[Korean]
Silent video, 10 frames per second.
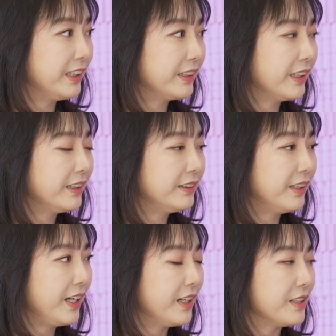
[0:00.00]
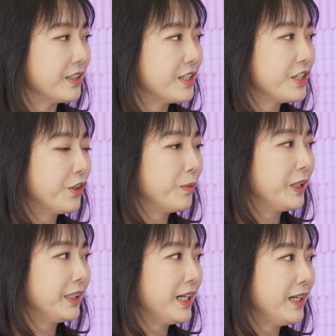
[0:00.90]
이야기하는데 이제
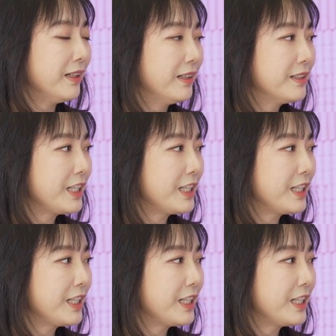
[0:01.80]
지역마다